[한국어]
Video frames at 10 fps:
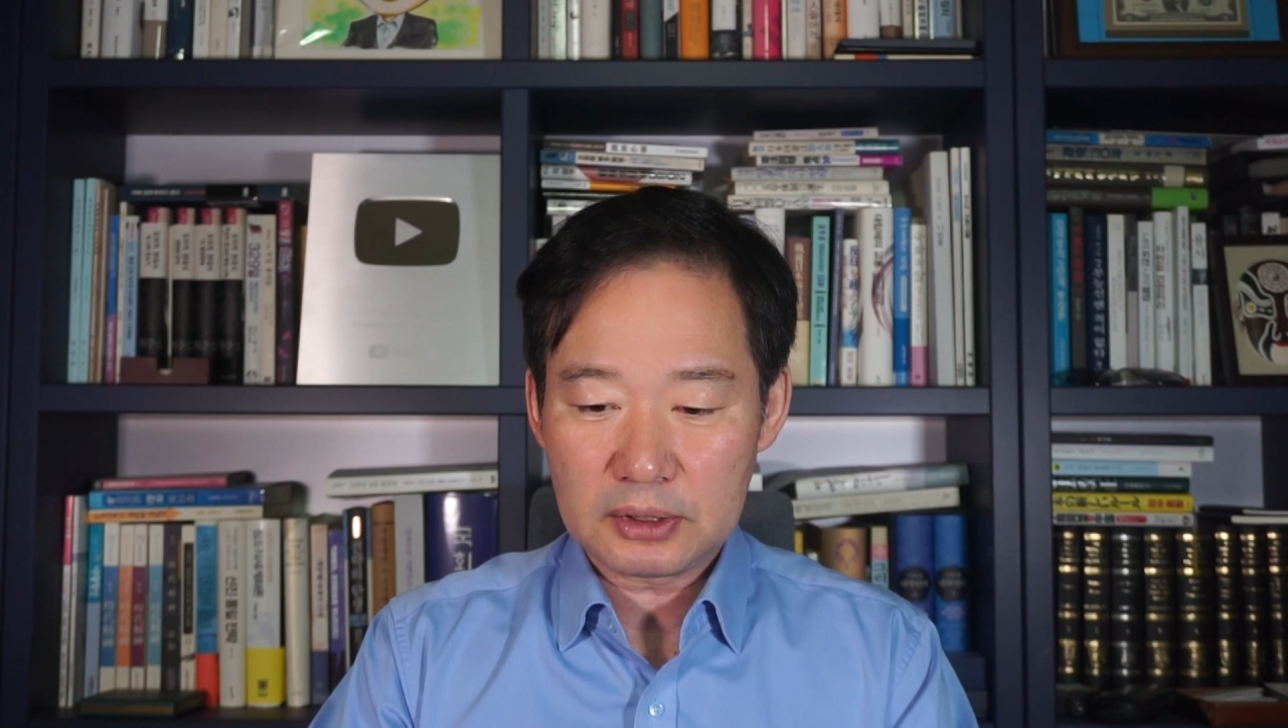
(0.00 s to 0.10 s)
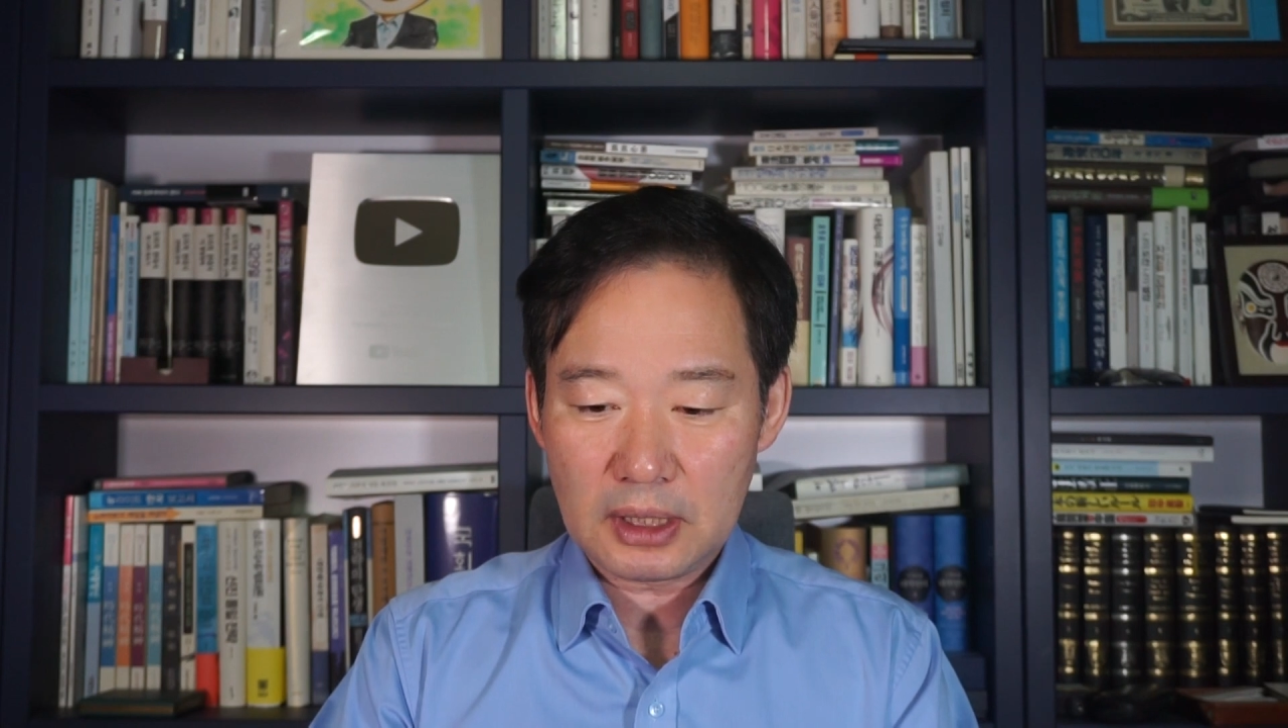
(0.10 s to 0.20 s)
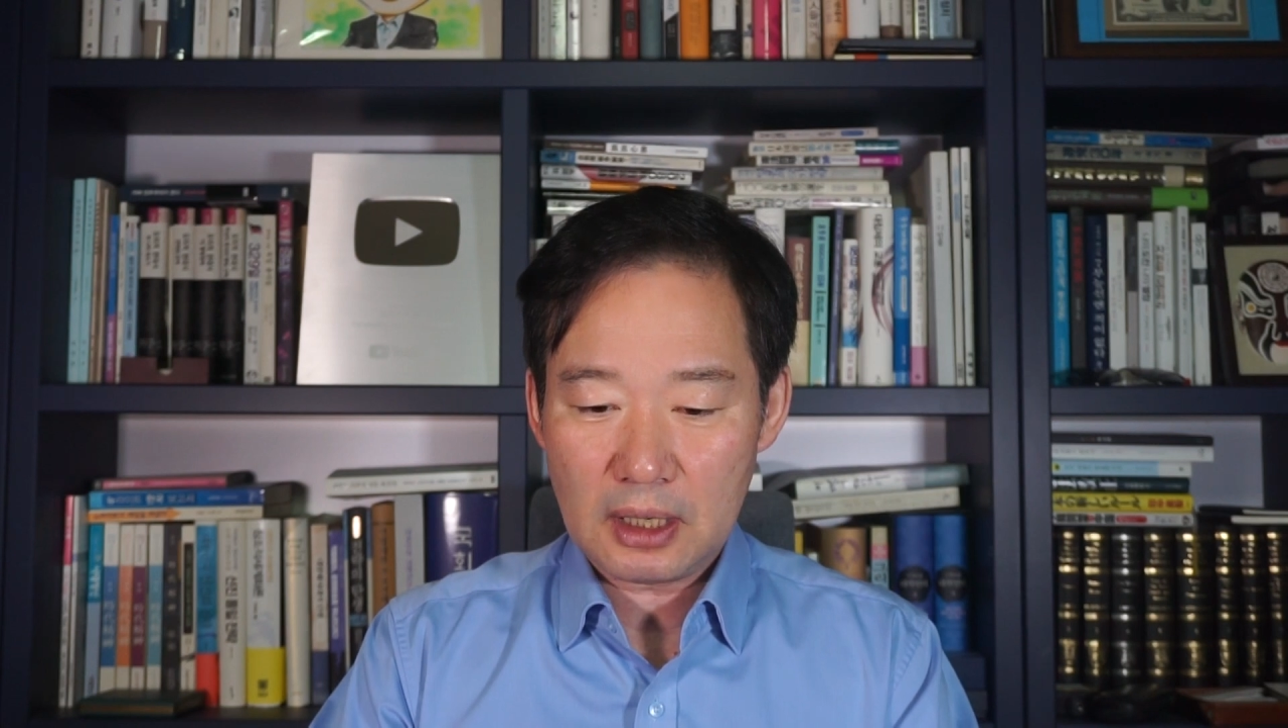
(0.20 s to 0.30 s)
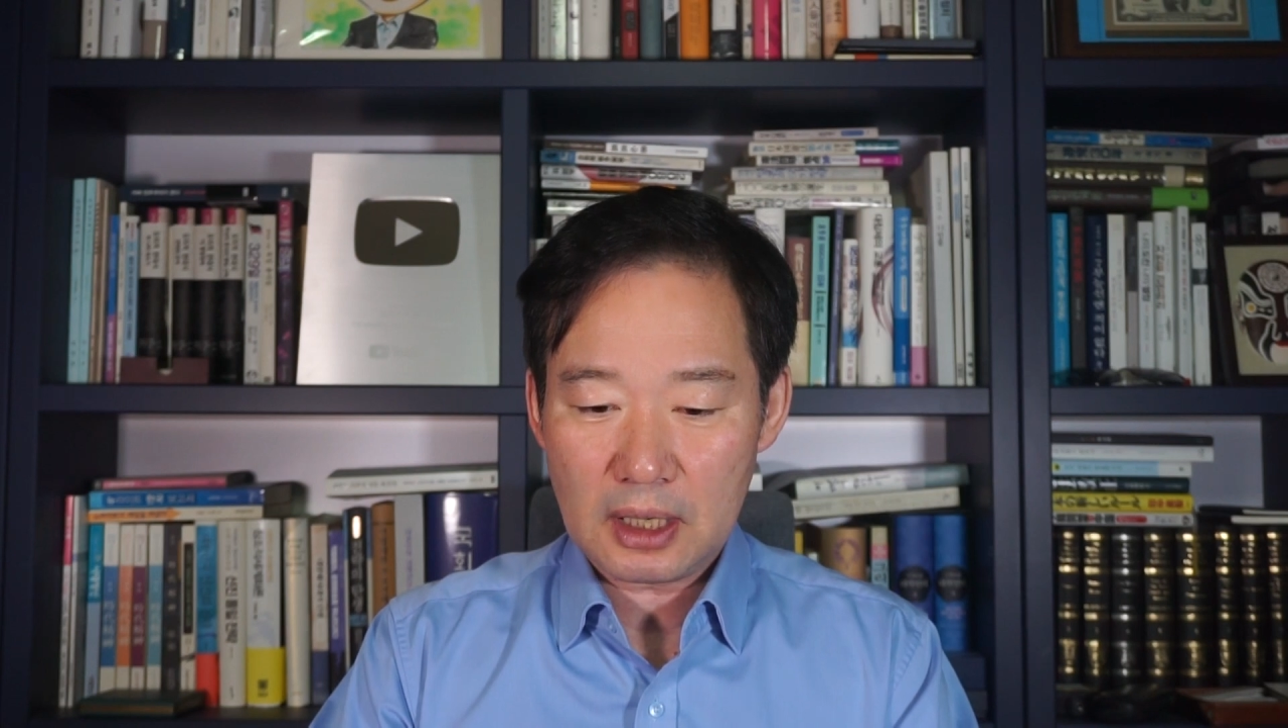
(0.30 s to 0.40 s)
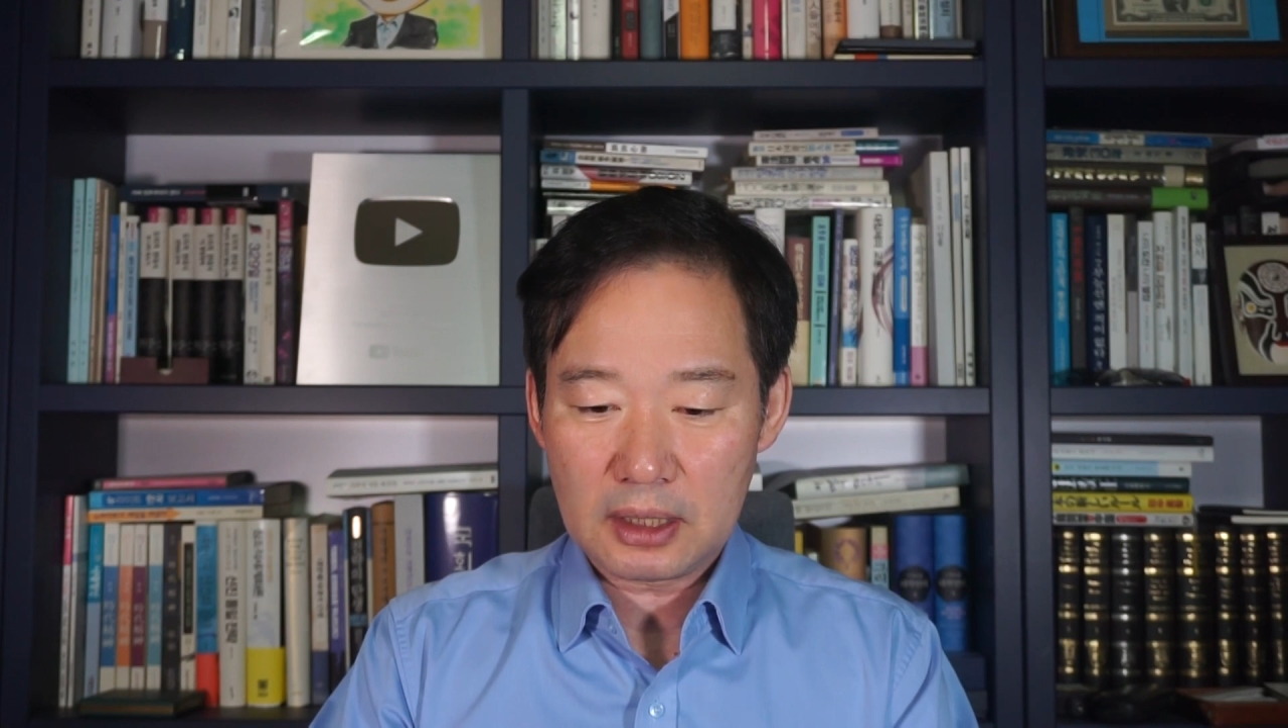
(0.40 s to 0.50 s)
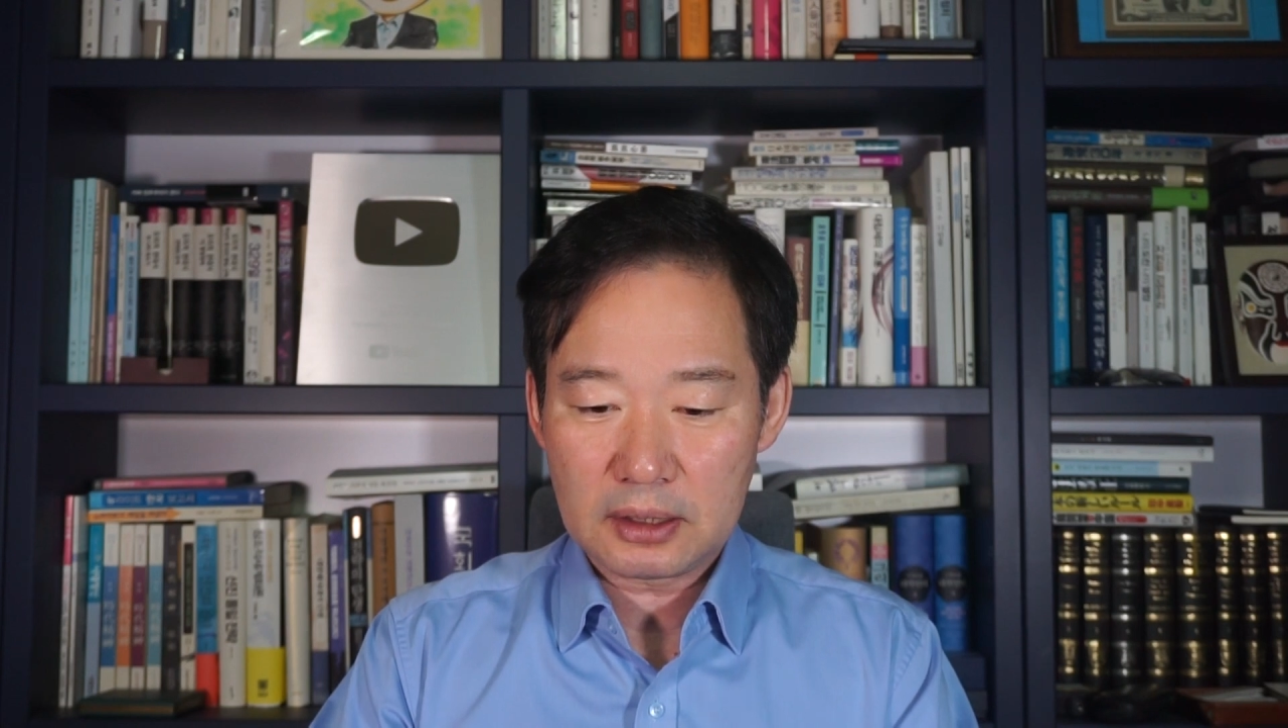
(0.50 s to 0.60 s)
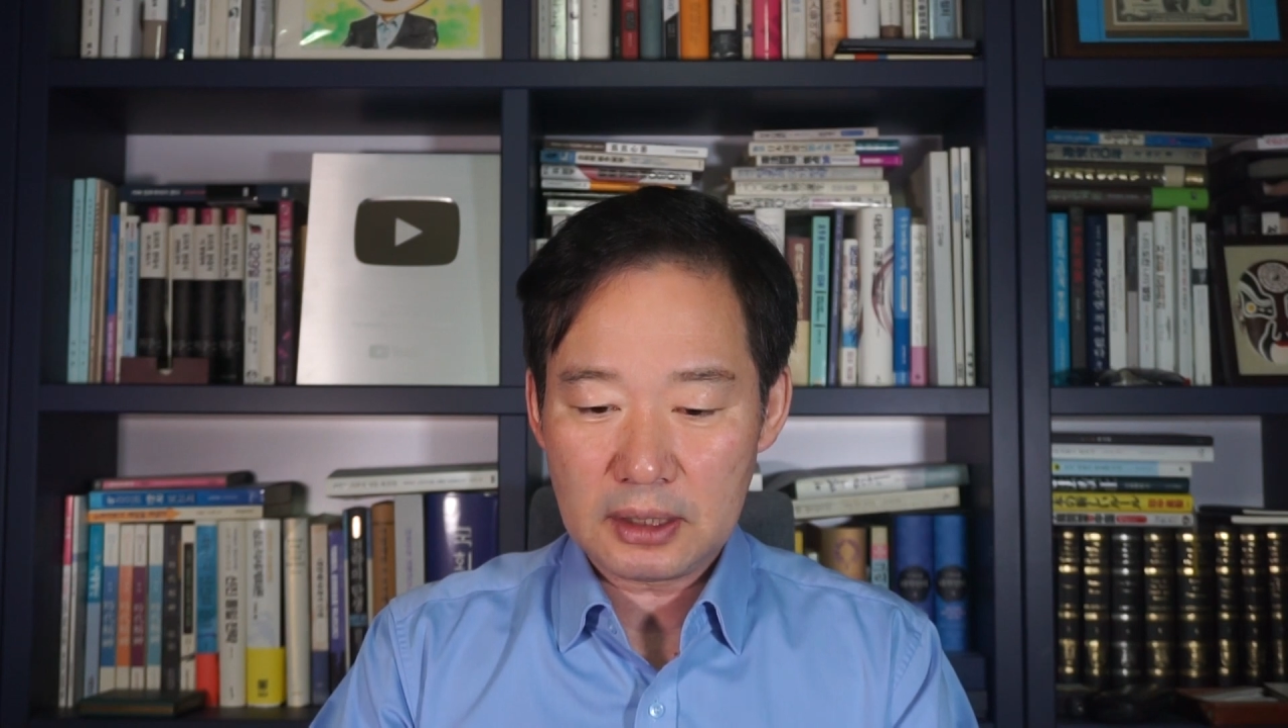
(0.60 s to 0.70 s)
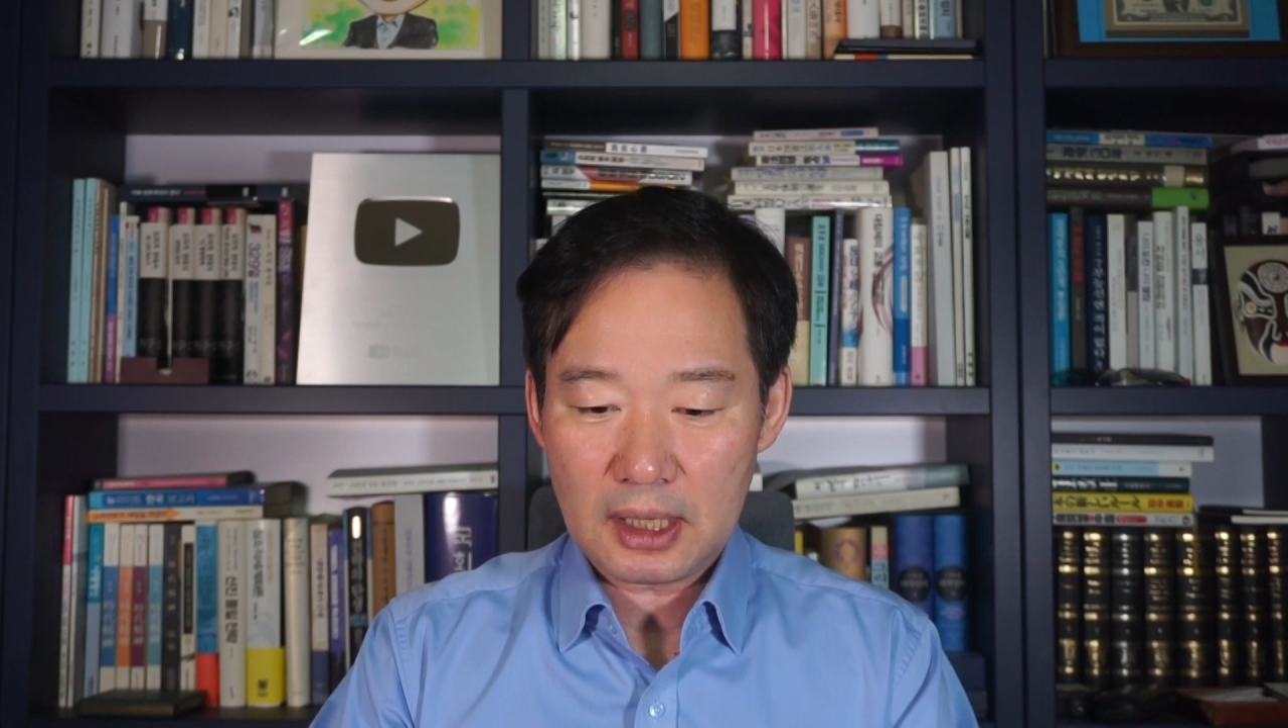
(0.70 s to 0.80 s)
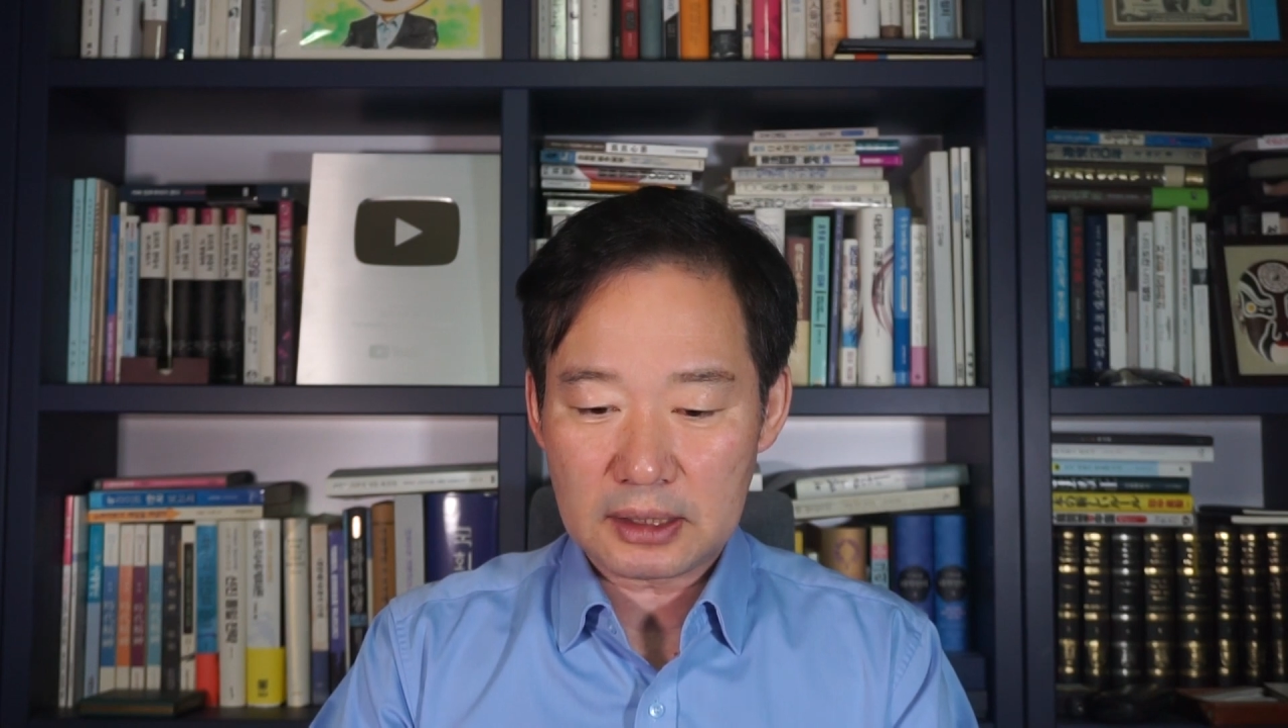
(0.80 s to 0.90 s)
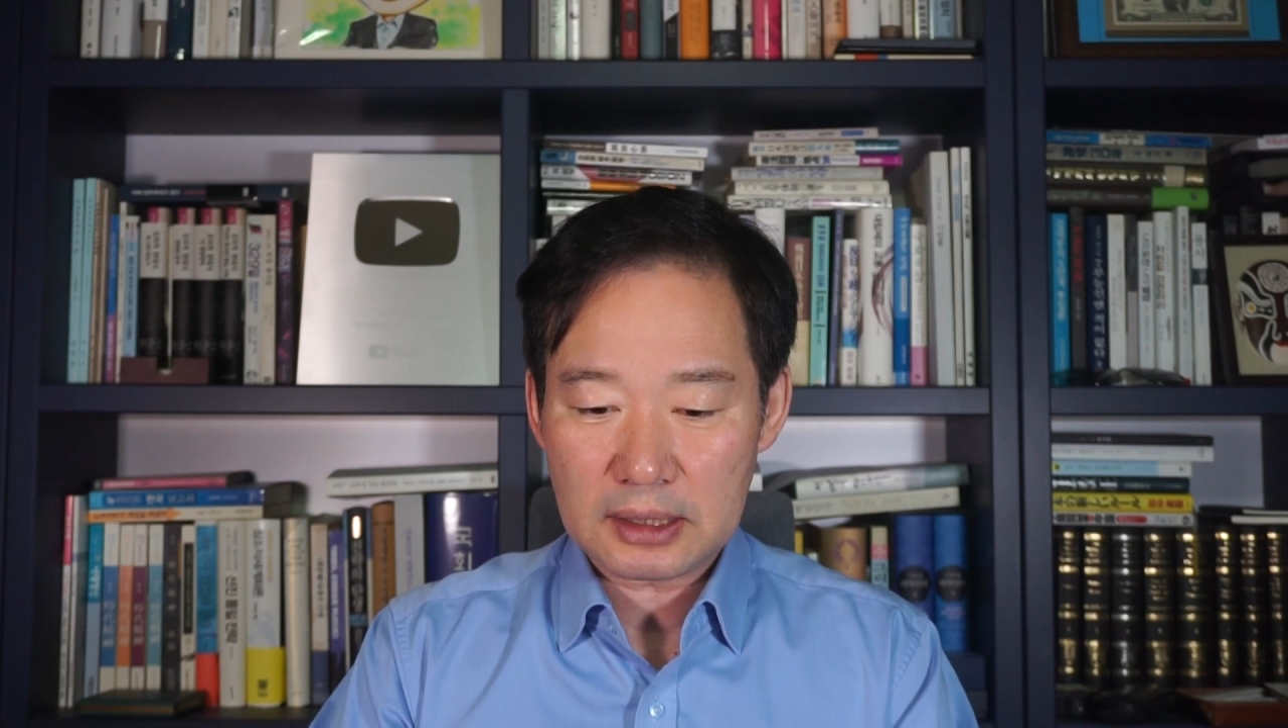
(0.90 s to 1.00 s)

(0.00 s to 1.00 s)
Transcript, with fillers: 생각했는데,